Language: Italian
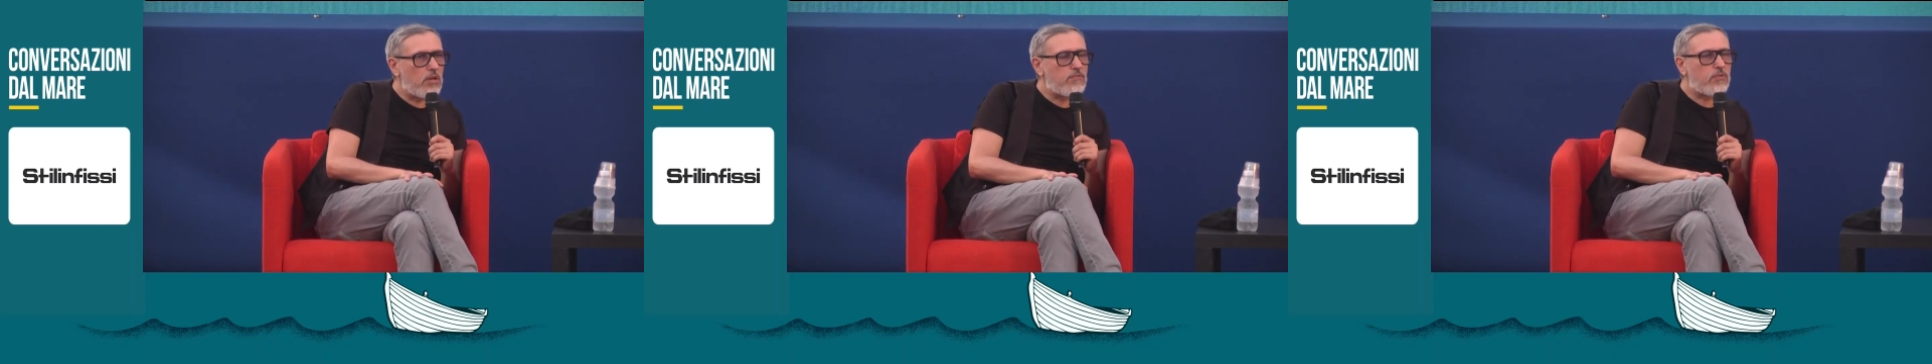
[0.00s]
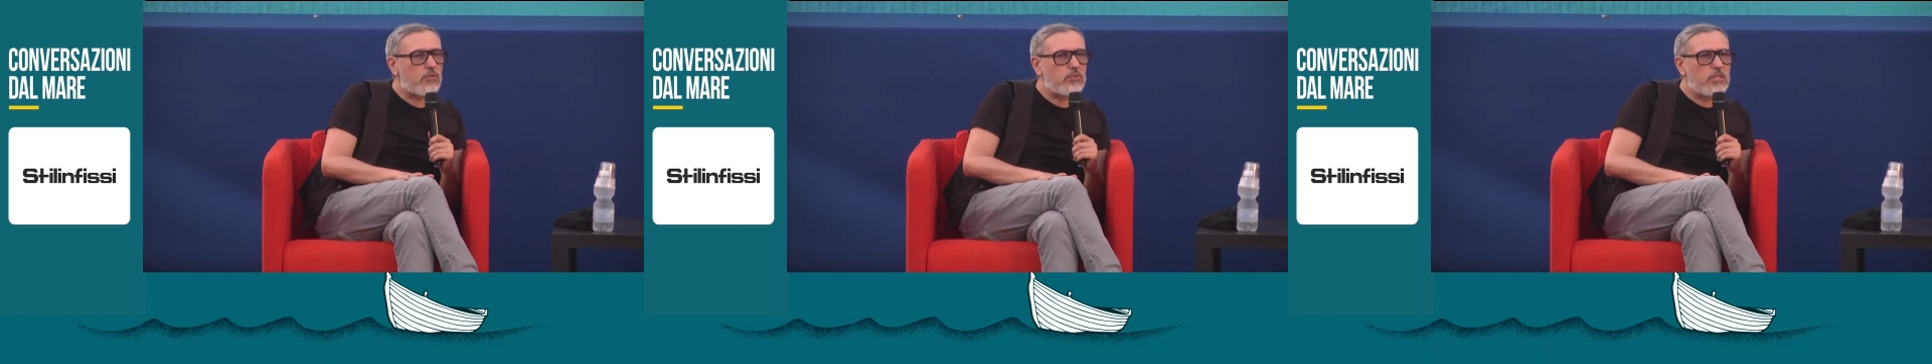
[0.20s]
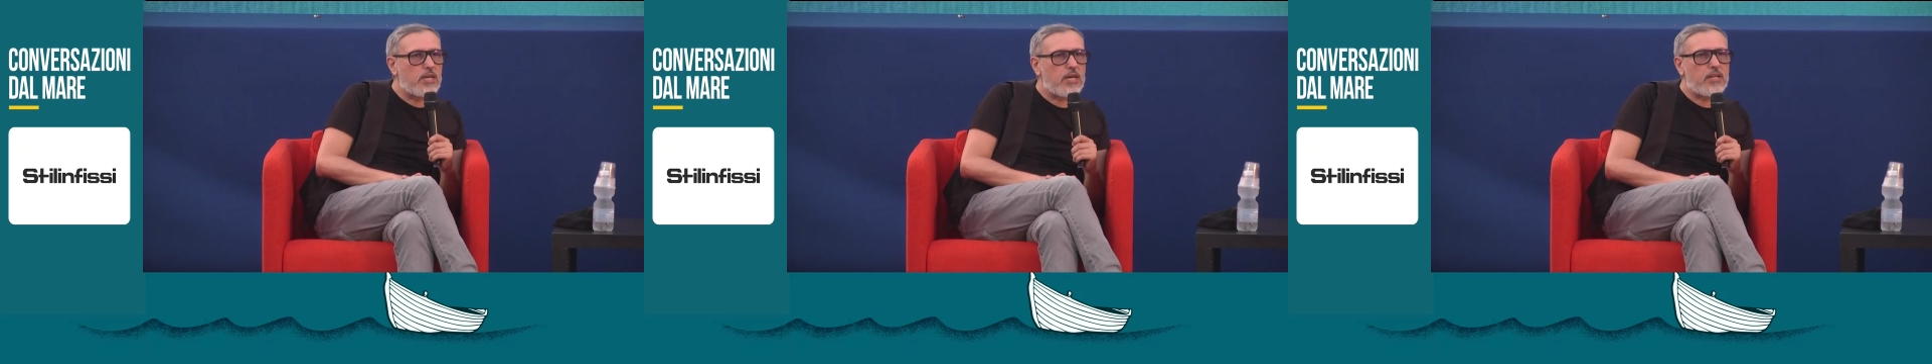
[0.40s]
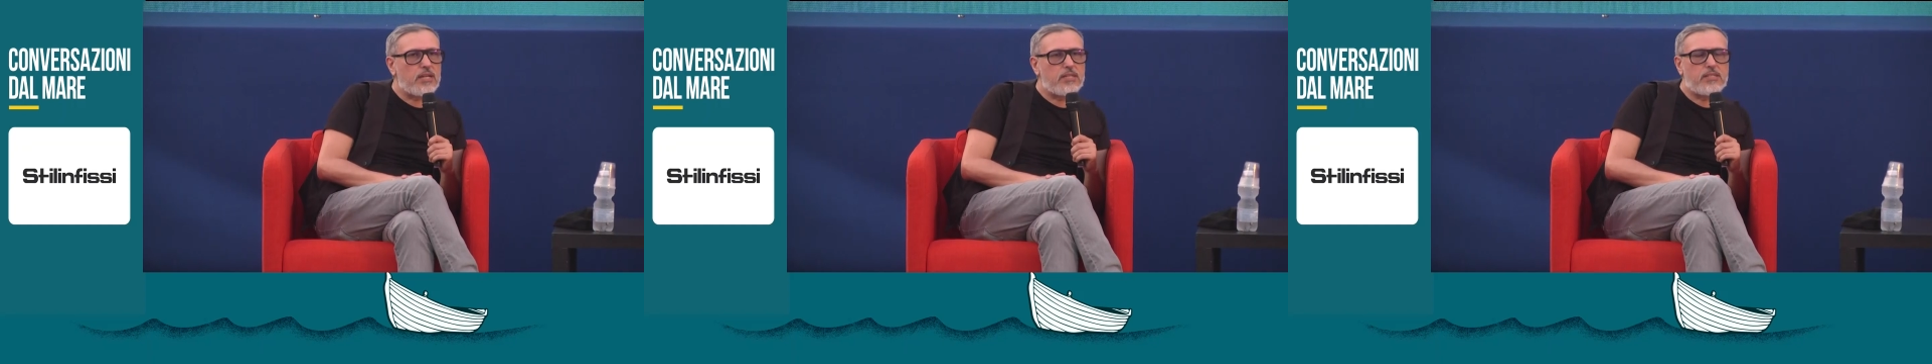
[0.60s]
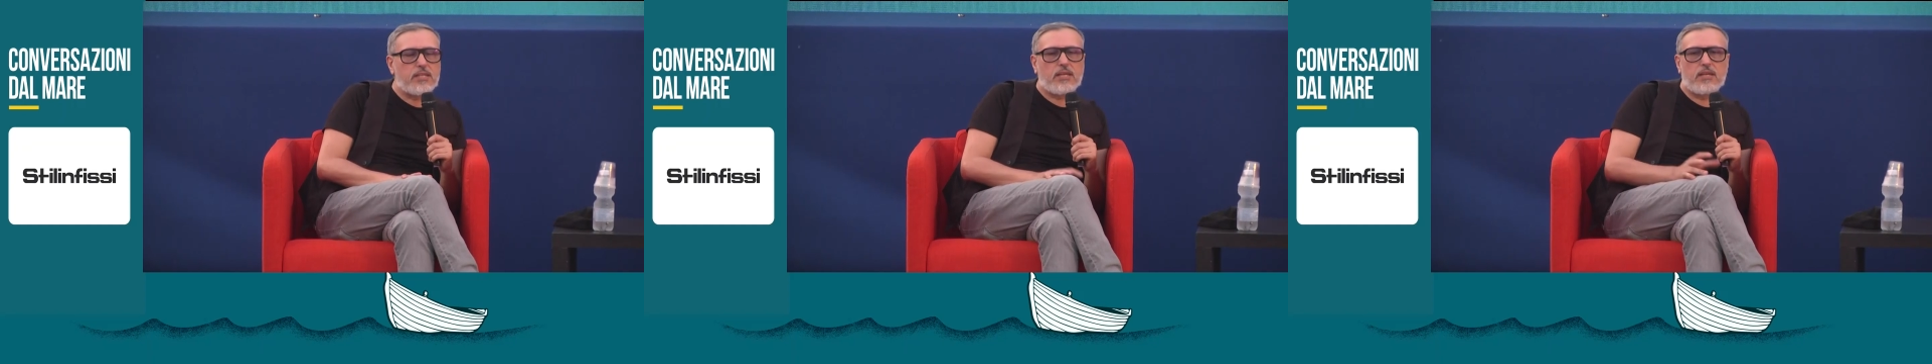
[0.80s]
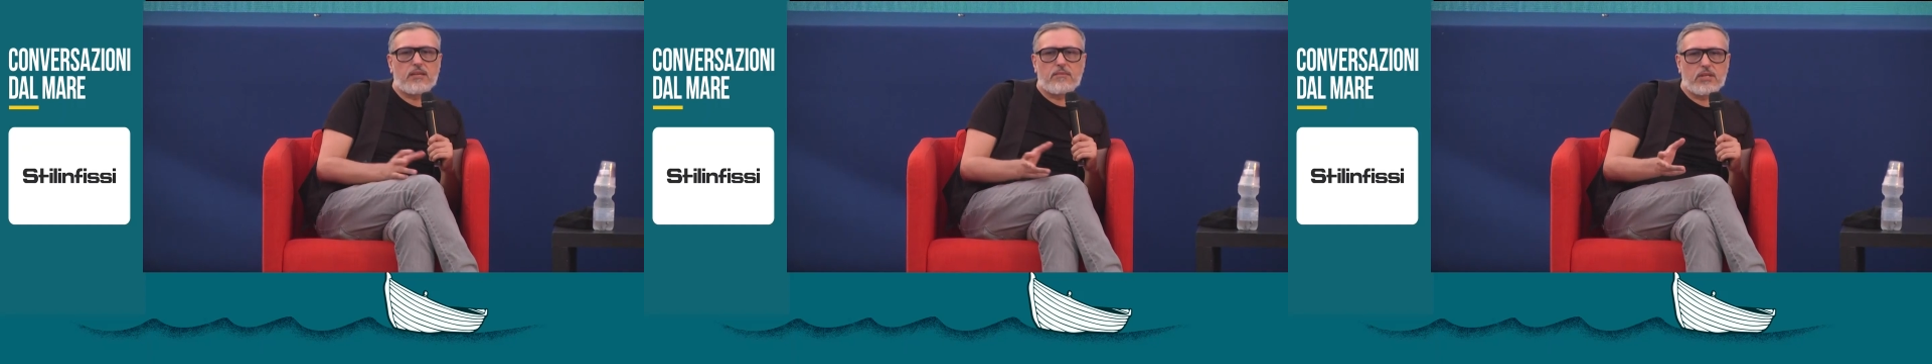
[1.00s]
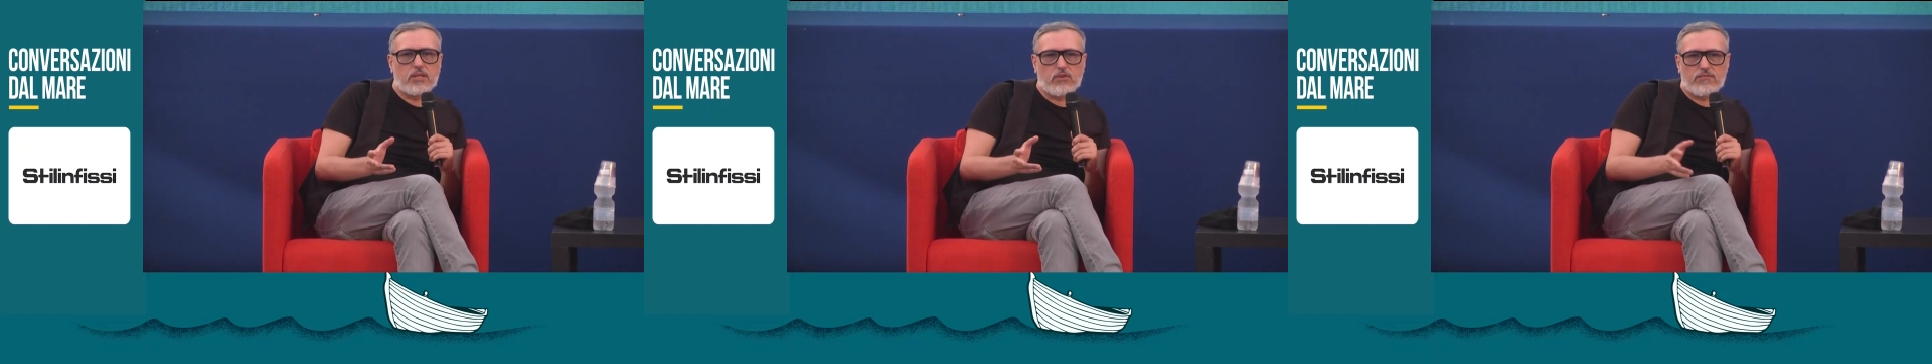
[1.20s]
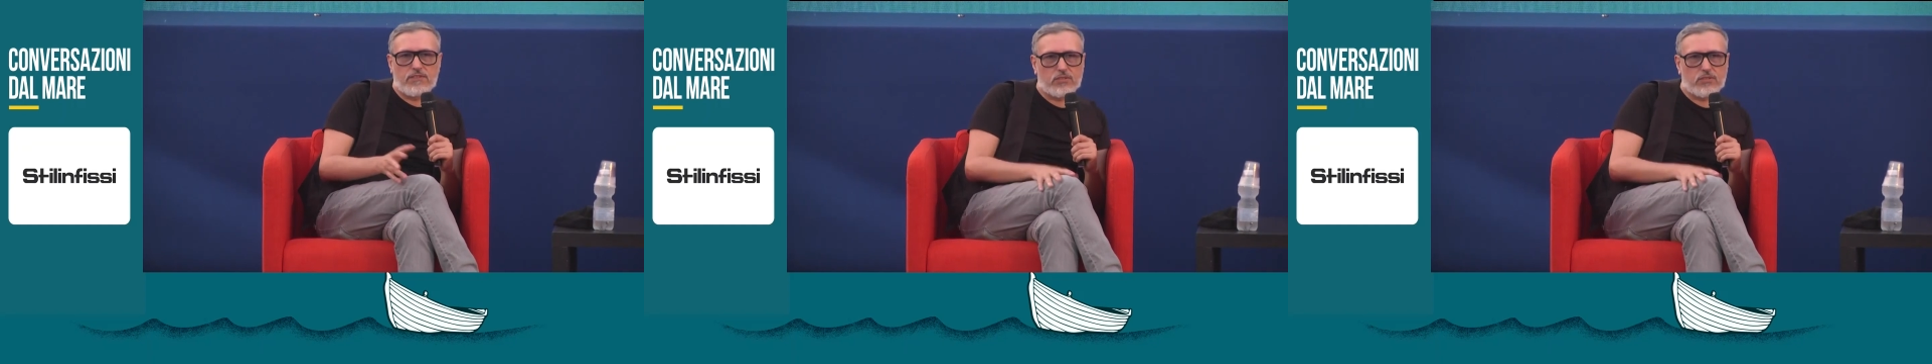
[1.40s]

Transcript: affrontare il tema e l'ho